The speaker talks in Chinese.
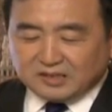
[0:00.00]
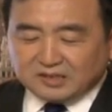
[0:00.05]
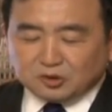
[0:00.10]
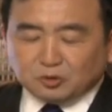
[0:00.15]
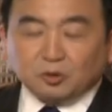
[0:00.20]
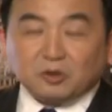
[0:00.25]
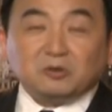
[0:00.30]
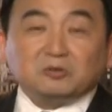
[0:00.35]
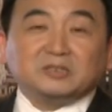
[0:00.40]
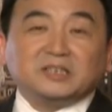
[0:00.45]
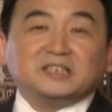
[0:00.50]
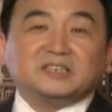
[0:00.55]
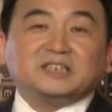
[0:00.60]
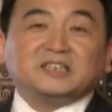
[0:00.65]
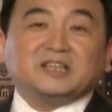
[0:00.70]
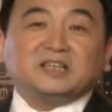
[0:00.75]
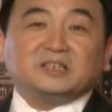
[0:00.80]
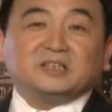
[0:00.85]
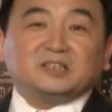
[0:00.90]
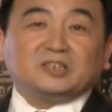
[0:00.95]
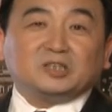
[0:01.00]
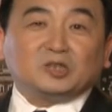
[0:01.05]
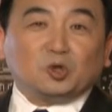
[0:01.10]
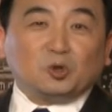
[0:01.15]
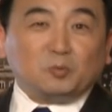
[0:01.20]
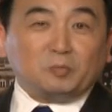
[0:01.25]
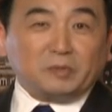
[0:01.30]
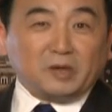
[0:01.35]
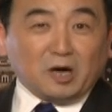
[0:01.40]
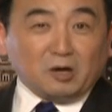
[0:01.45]
所有这些
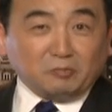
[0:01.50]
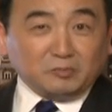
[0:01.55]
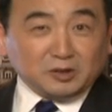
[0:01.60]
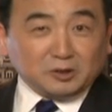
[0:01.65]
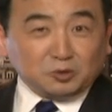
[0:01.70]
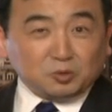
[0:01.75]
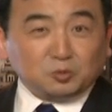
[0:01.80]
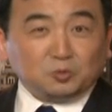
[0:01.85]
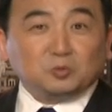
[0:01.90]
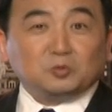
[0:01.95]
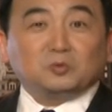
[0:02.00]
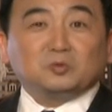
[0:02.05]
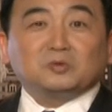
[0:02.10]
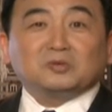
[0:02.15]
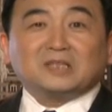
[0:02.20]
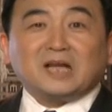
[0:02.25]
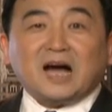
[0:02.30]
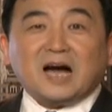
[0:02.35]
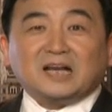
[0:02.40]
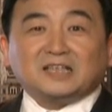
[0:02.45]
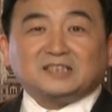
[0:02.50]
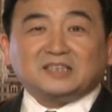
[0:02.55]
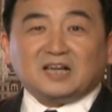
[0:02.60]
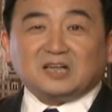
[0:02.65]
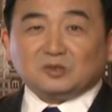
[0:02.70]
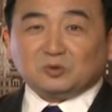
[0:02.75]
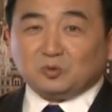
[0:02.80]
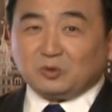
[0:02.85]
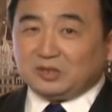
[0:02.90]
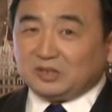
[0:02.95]
都表明出他
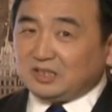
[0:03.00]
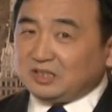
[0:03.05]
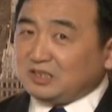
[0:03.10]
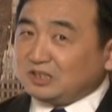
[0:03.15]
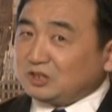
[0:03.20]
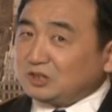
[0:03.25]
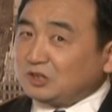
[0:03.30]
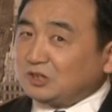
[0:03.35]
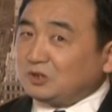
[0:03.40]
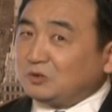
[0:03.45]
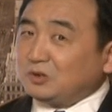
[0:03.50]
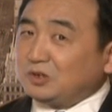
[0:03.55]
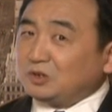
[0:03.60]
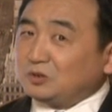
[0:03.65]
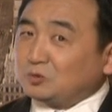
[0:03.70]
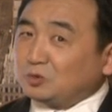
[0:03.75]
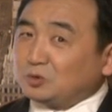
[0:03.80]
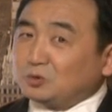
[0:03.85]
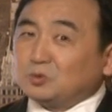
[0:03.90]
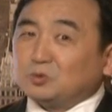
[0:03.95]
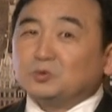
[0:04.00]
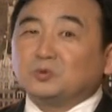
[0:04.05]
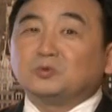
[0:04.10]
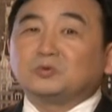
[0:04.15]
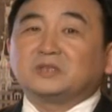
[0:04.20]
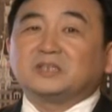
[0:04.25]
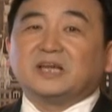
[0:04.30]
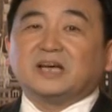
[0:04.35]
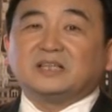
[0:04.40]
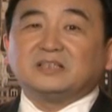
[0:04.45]
将对这个社会做出
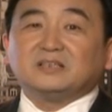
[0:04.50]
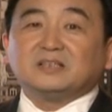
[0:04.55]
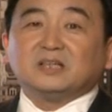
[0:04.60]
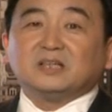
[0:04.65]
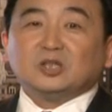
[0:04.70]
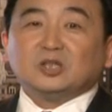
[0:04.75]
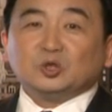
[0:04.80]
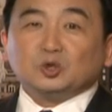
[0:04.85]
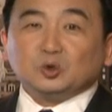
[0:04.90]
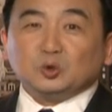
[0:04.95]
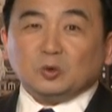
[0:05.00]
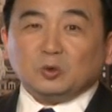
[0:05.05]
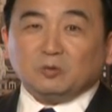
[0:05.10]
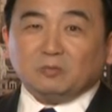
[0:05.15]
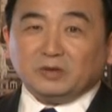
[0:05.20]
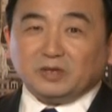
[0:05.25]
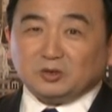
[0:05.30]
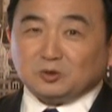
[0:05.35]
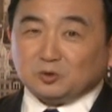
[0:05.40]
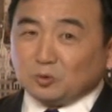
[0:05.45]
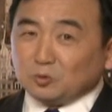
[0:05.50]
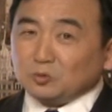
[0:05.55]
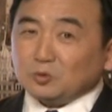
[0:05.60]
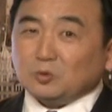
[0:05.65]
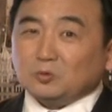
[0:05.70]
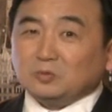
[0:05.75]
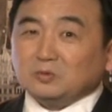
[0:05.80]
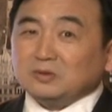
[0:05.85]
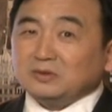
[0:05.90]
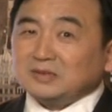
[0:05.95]
贡献。作为总
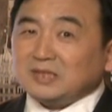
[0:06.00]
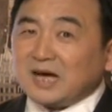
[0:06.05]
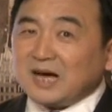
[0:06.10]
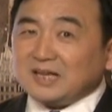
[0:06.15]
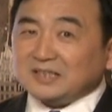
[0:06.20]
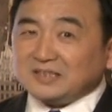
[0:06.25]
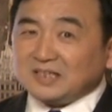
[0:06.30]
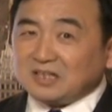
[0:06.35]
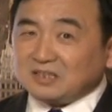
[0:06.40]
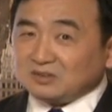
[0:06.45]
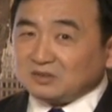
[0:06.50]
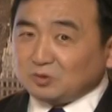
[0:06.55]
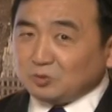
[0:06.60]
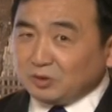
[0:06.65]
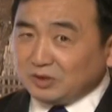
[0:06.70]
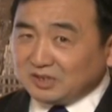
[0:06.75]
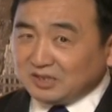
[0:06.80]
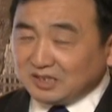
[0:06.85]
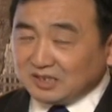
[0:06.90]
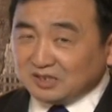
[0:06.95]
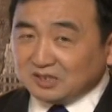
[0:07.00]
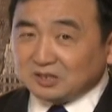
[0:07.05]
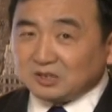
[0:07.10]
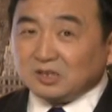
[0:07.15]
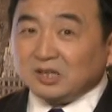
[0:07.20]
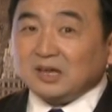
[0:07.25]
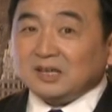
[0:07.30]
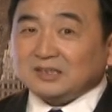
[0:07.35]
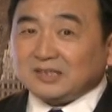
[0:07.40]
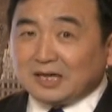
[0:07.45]
统，他将对这个社
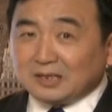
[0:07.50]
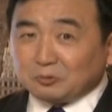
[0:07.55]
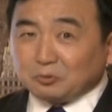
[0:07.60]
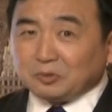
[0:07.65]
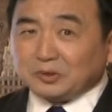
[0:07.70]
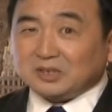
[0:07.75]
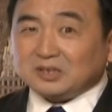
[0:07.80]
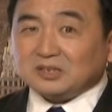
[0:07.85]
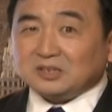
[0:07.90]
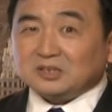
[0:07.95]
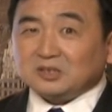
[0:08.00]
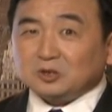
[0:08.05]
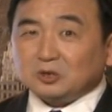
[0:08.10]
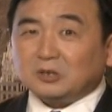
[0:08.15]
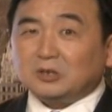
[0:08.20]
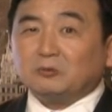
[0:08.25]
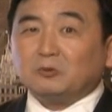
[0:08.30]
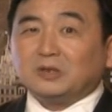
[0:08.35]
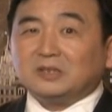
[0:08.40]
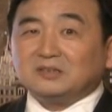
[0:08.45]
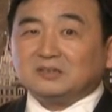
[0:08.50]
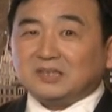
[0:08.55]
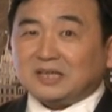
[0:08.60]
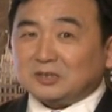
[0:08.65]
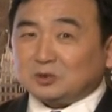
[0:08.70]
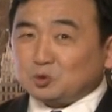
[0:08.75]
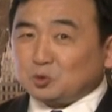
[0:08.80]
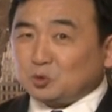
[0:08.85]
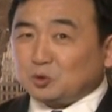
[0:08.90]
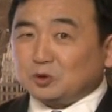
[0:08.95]
他对这个社会在
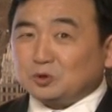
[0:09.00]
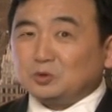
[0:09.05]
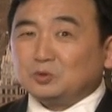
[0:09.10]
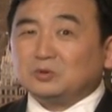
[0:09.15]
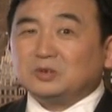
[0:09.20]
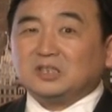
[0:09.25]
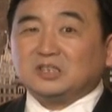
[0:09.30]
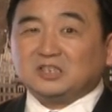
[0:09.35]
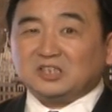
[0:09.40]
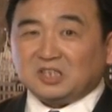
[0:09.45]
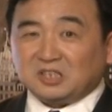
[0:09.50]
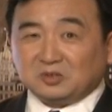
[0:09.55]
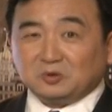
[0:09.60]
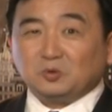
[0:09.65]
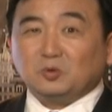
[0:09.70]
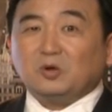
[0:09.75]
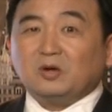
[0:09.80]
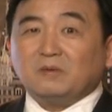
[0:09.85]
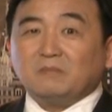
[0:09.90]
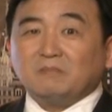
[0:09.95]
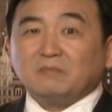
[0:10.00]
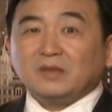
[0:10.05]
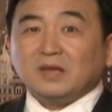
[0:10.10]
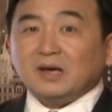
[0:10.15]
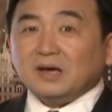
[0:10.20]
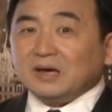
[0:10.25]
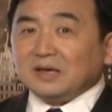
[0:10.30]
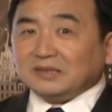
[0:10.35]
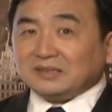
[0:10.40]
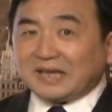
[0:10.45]
做出着承诺。
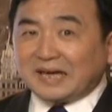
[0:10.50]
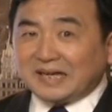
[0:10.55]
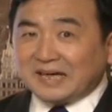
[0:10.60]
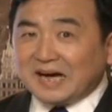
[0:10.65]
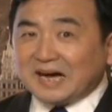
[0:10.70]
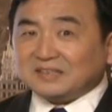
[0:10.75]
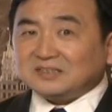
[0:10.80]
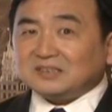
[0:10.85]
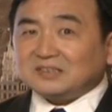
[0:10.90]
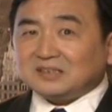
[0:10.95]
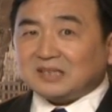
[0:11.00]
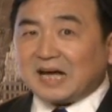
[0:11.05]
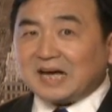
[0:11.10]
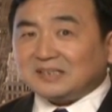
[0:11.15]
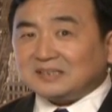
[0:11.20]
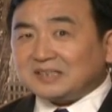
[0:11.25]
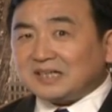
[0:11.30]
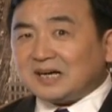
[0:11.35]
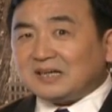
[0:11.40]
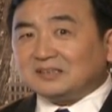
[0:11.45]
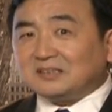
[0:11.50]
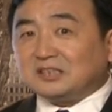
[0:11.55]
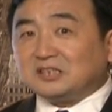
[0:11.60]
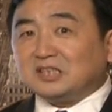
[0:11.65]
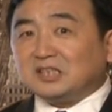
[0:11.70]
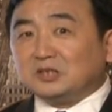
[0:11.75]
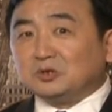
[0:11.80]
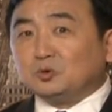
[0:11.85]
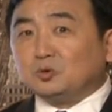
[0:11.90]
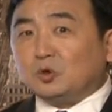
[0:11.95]
他让他这样的
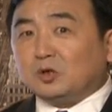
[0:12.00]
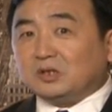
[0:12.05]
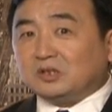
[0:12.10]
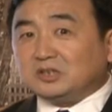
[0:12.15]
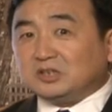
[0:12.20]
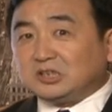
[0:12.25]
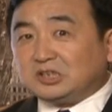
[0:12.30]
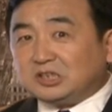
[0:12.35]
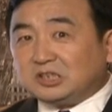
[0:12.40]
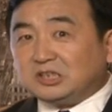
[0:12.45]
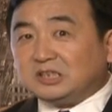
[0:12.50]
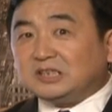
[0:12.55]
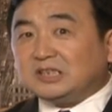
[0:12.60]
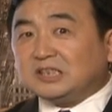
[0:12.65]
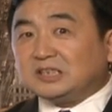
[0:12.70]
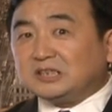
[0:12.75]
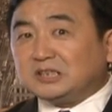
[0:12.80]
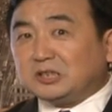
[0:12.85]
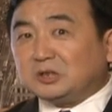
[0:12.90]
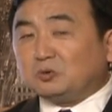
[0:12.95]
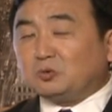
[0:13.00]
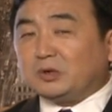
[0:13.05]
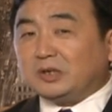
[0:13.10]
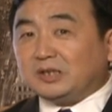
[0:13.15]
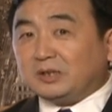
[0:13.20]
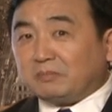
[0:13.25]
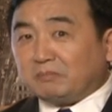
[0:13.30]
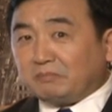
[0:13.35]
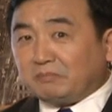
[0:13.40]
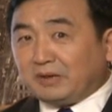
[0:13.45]
承诺直接针对
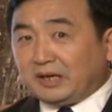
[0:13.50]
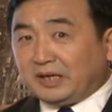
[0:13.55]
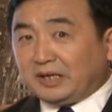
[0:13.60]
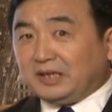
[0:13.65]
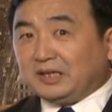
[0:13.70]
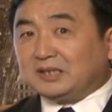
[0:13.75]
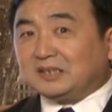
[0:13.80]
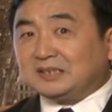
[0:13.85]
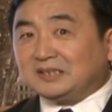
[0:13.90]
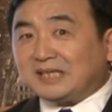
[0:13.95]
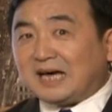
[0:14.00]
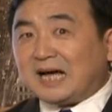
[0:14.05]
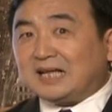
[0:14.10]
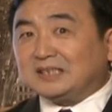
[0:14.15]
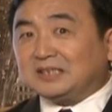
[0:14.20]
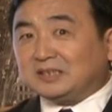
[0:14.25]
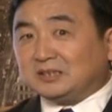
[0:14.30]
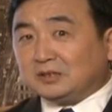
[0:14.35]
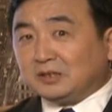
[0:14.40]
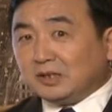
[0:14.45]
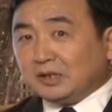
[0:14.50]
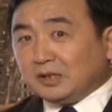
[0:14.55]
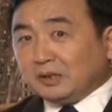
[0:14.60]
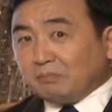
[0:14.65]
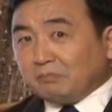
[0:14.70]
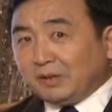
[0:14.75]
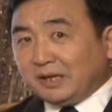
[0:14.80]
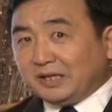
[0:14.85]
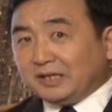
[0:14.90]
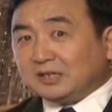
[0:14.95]
着每一个家庭、
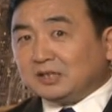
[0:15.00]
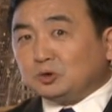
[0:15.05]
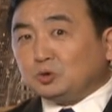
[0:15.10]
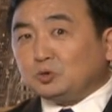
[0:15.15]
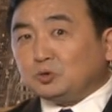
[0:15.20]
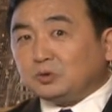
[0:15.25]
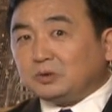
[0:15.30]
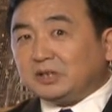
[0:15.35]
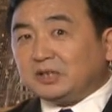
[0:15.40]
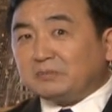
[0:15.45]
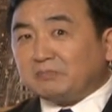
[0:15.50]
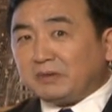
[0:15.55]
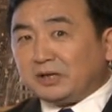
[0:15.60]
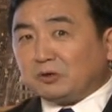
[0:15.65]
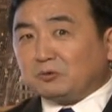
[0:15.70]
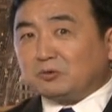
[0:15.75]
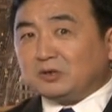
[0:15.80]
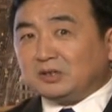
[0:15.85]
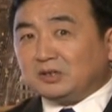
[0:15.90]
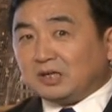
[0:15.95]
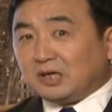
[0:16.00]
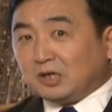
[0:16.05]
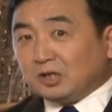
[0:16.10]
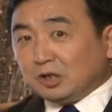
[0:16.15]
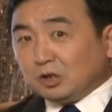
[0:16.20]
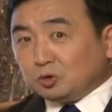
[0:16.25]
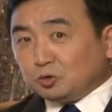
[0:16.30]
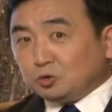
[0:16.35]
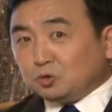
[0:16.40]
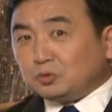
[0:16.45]
每一个具体美国人的
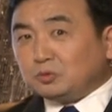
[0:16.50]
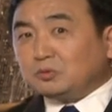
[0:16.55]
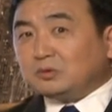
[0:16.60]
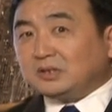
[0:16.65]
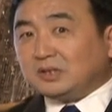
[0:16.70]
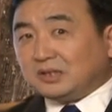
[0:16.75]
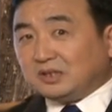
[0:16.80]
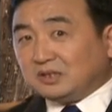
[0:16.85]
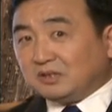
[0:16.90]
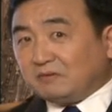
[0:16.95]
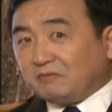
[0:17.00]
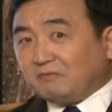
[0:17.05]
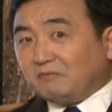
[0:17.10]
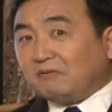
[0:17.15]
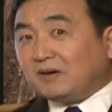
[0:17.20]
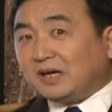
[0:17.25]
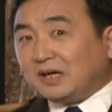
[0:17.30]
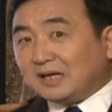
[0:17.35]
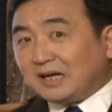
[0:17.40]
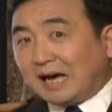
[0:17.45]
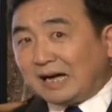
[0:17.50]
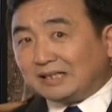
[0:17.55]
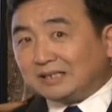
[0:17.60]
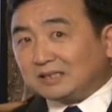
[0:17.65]
具体的未来